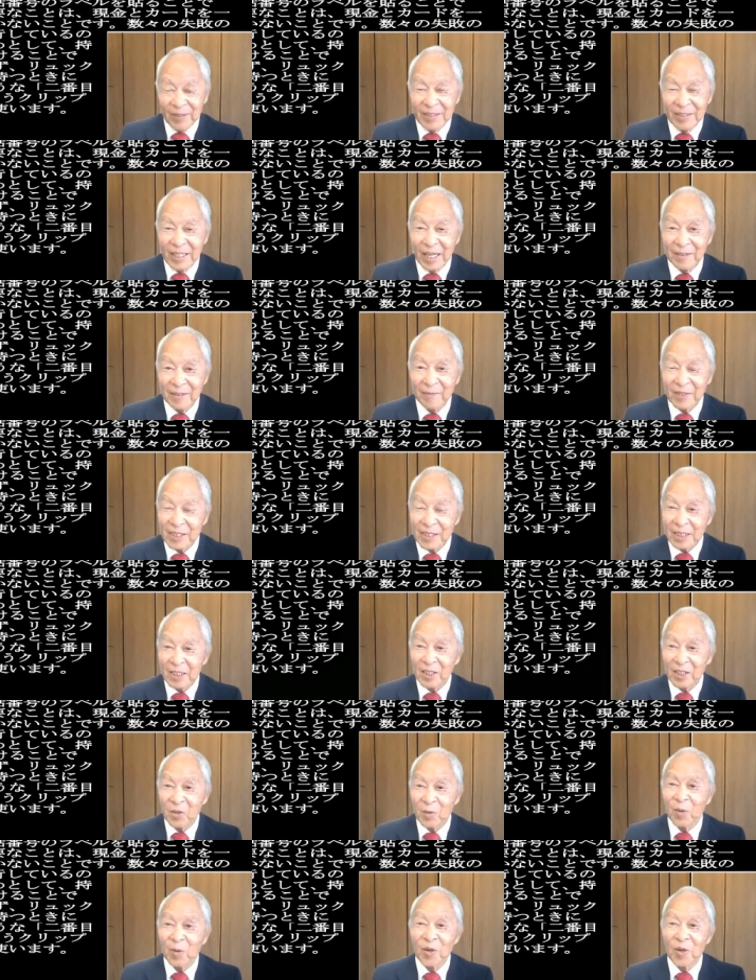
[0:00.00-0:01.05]
になりますけ
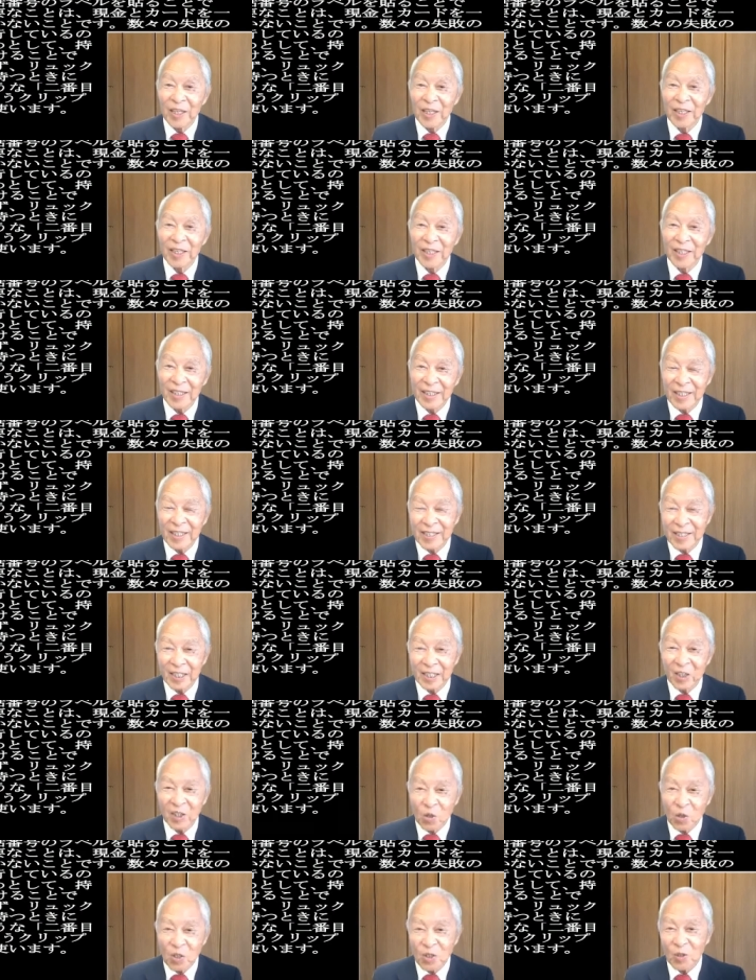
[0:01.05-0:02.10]
れども、えー、決し
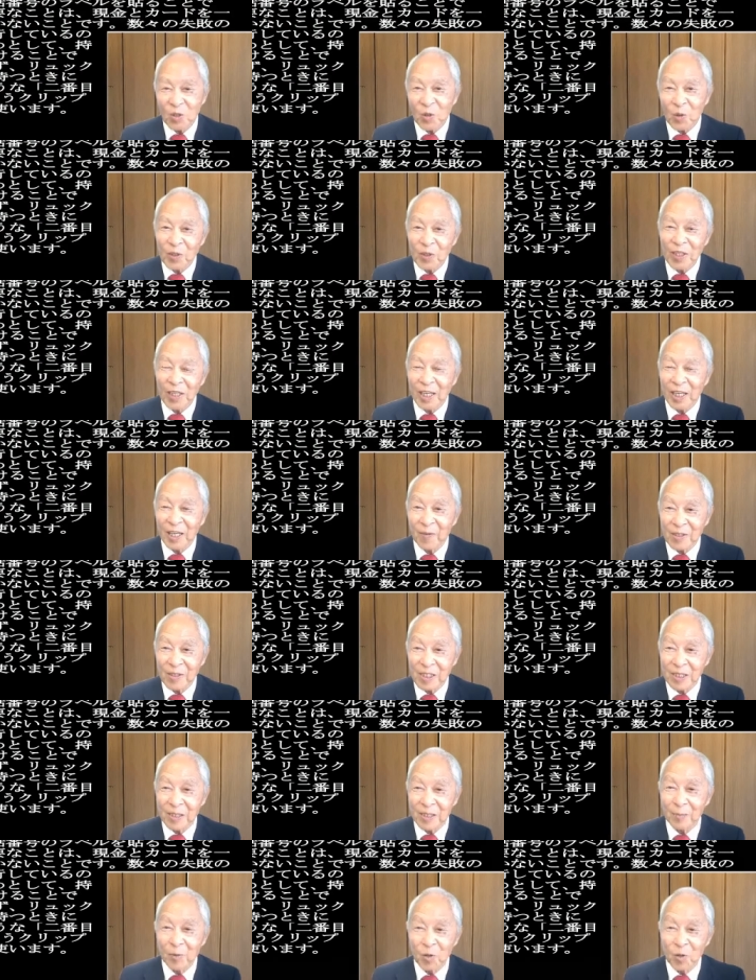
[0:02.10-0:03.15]
て年を取ってから
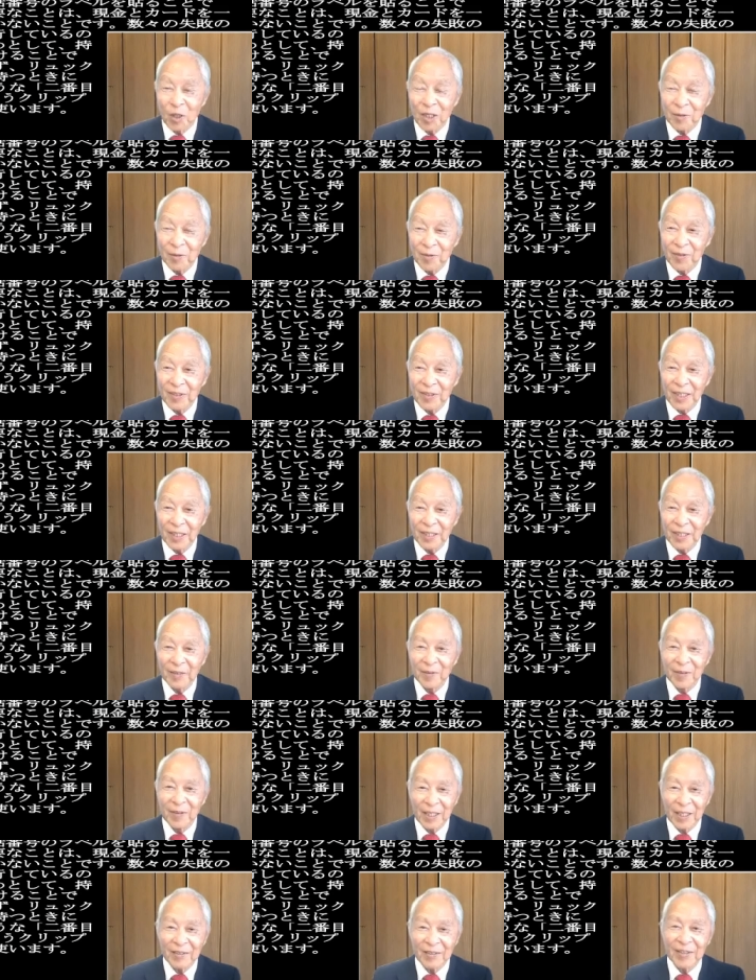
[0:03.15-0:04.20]
忘れ物が増えたん
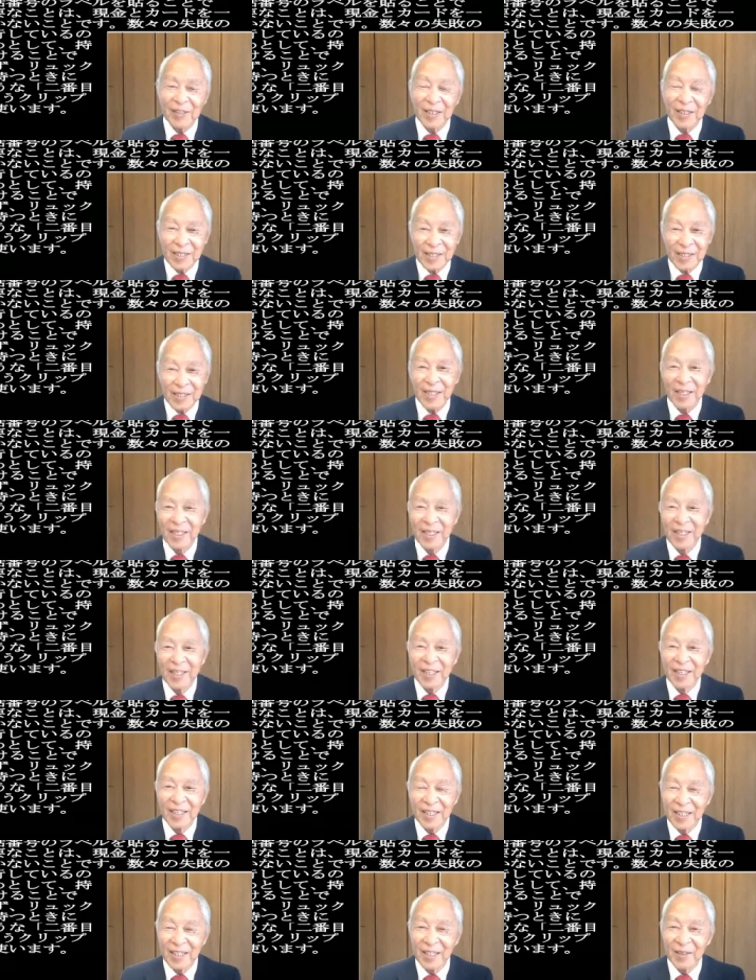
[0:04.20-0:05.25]
ではなくてですね、
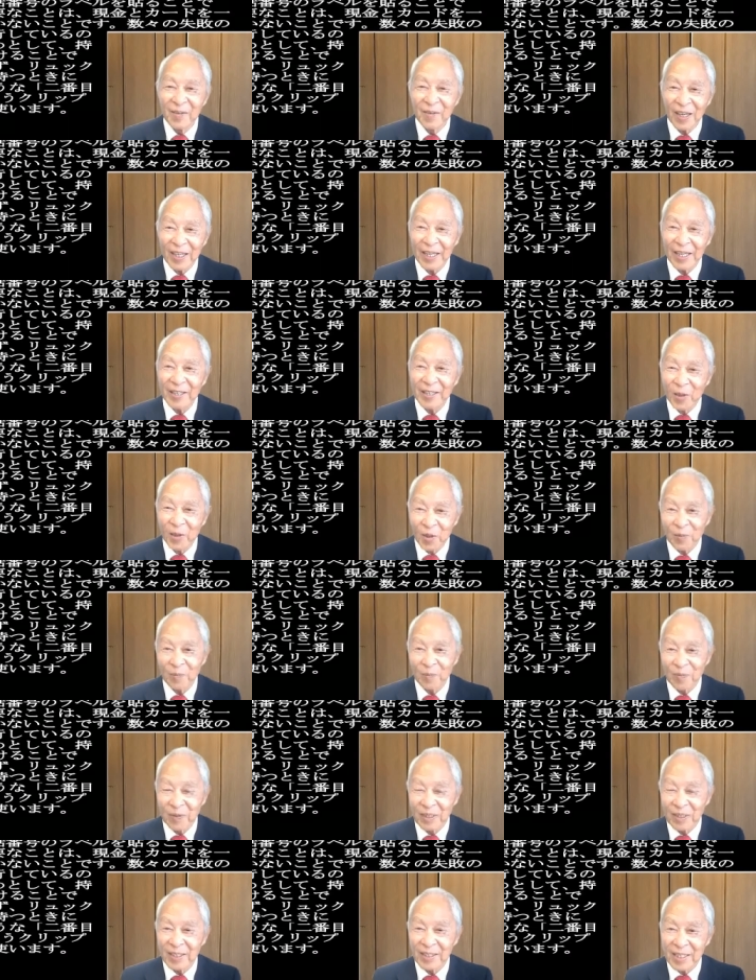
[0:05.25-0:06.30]
えー、若い
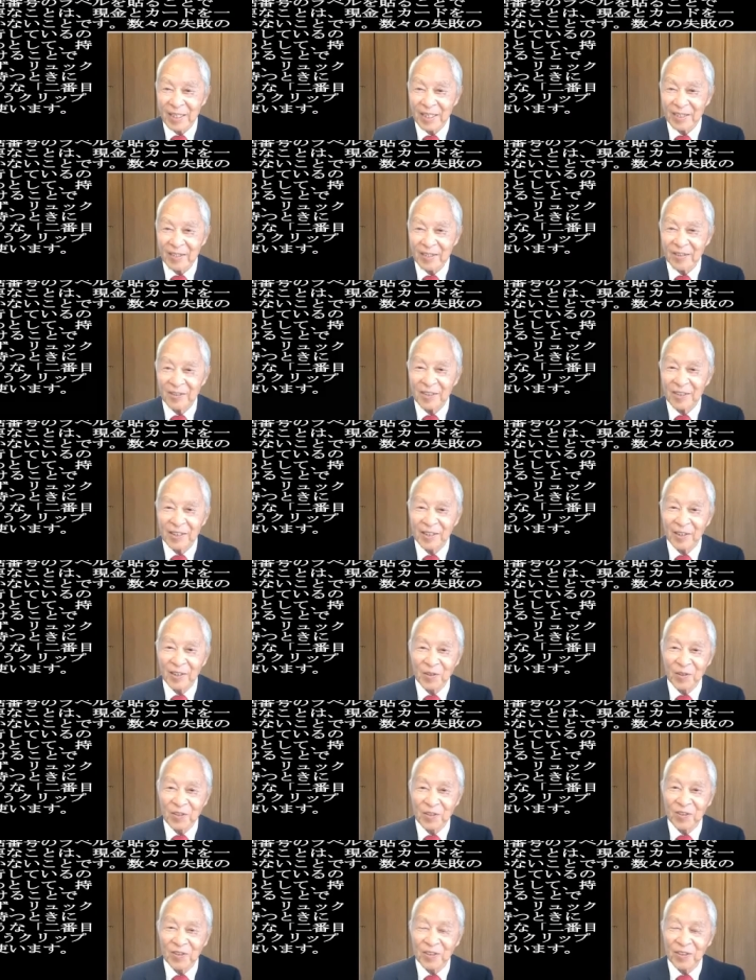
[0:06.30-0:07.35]
頃、えー、30代
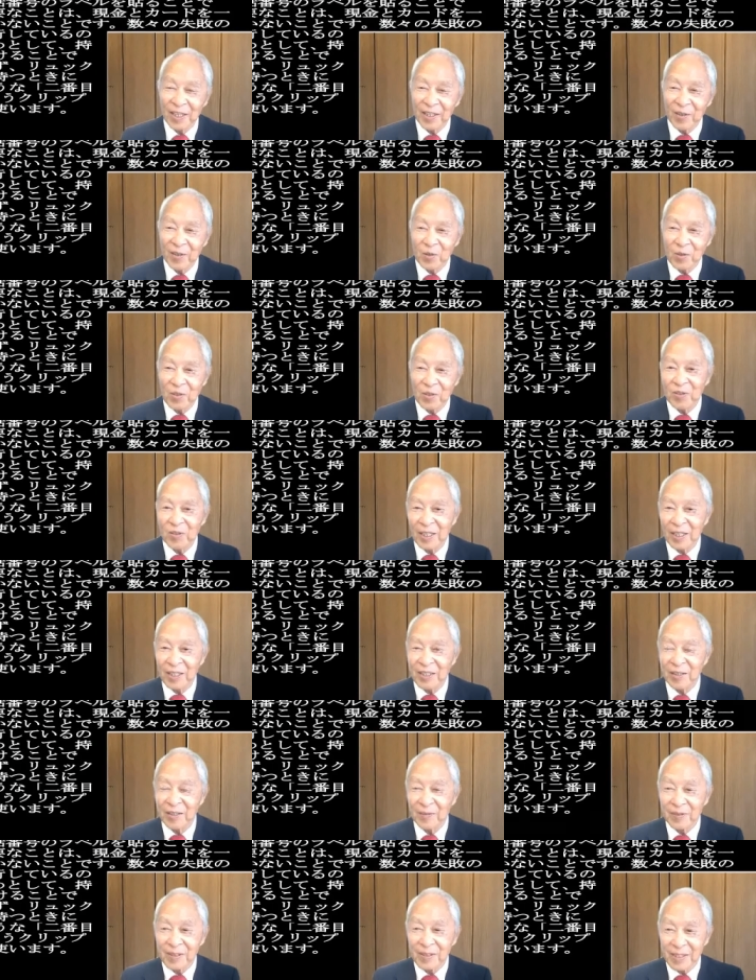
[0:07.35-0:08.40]
40代50代
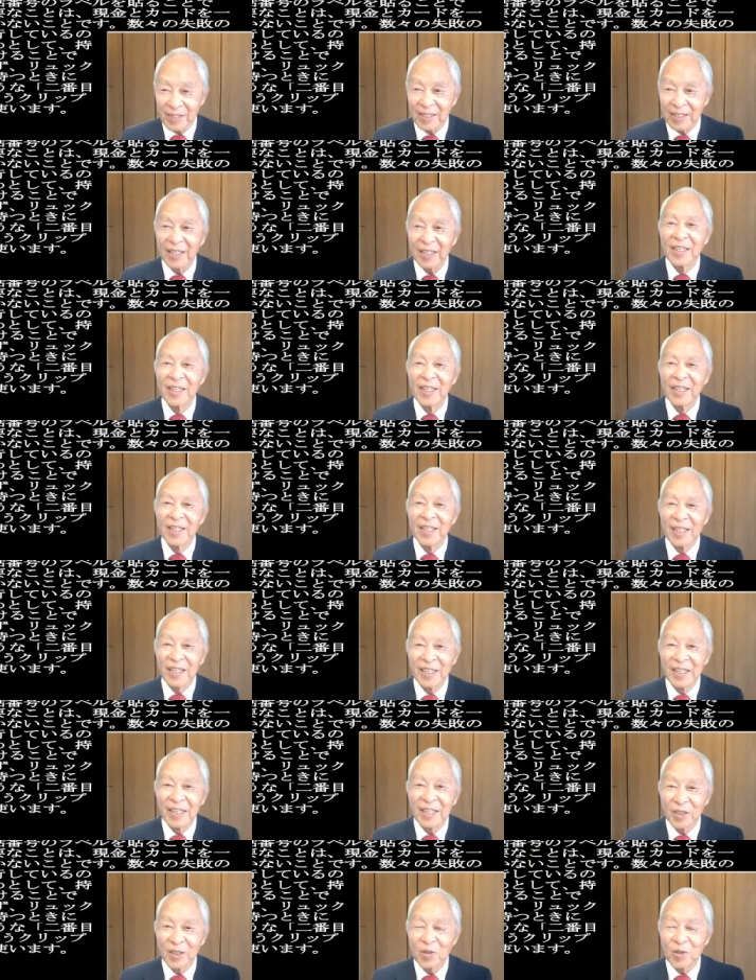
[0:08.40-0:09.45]
でもですね、
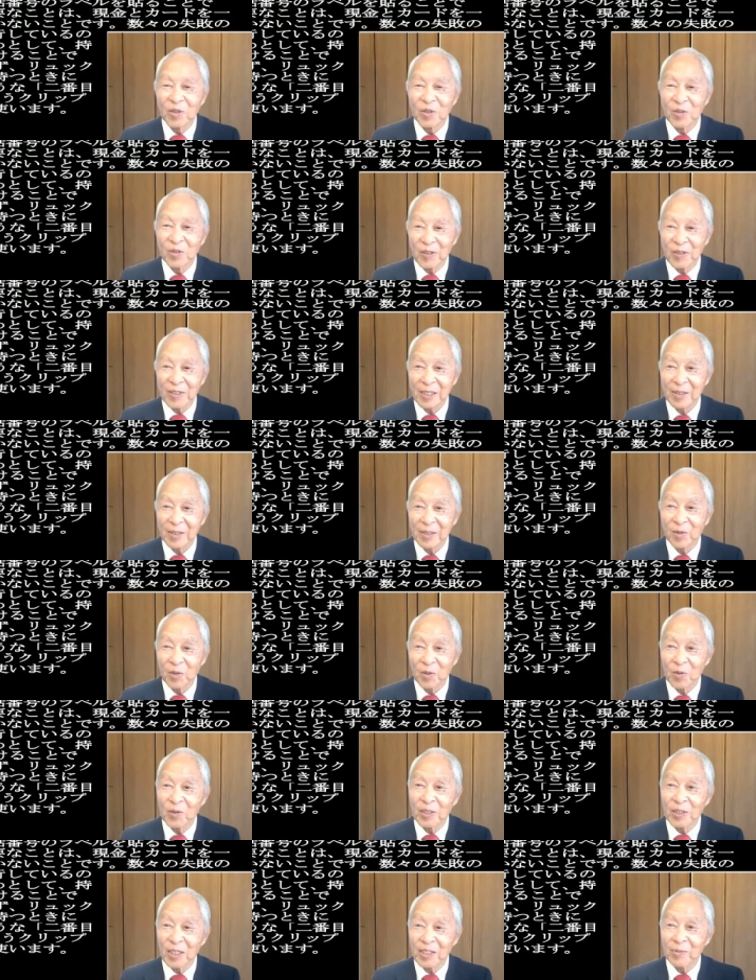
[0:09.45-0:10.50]
えー、よく忘れ
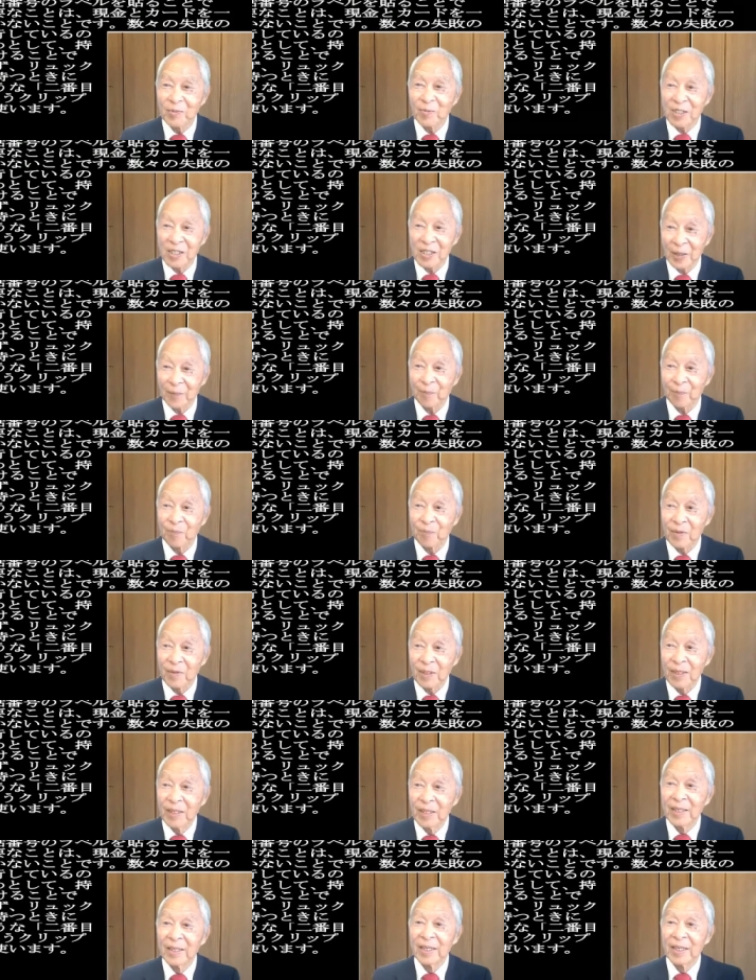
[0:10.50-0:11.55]
物をいたしました。
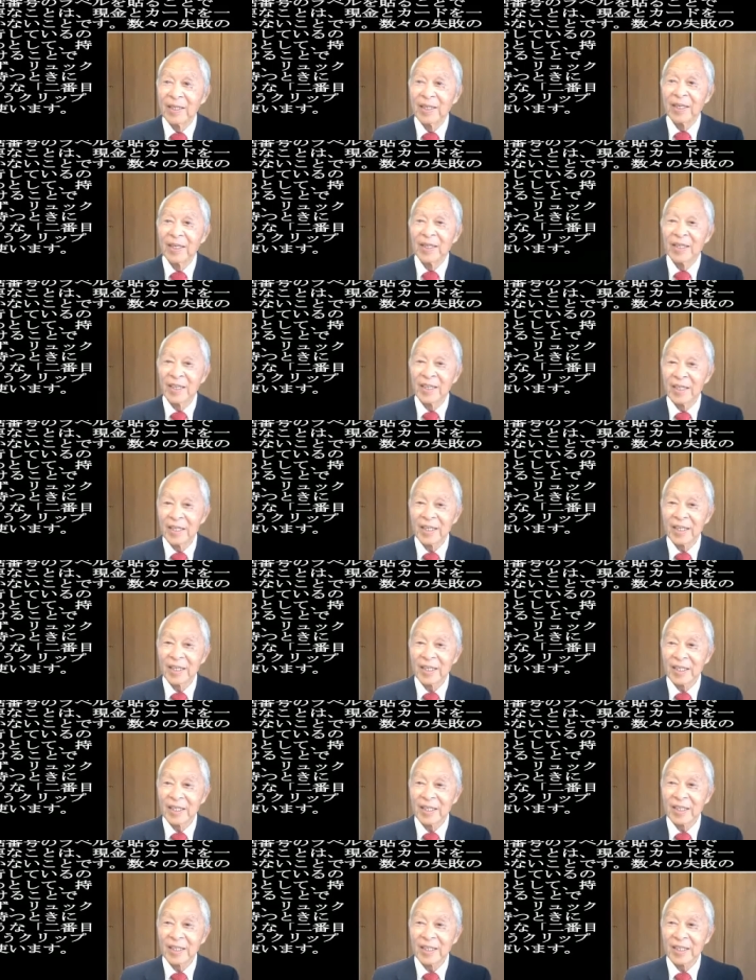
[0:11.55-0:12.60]

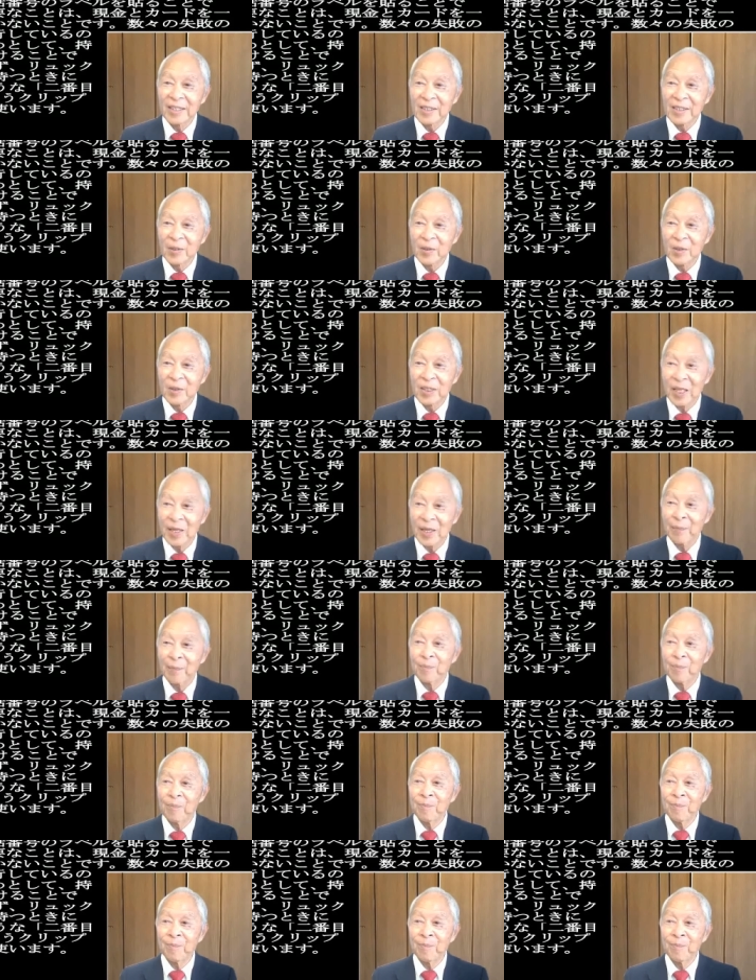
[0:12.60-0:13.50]
えー、それで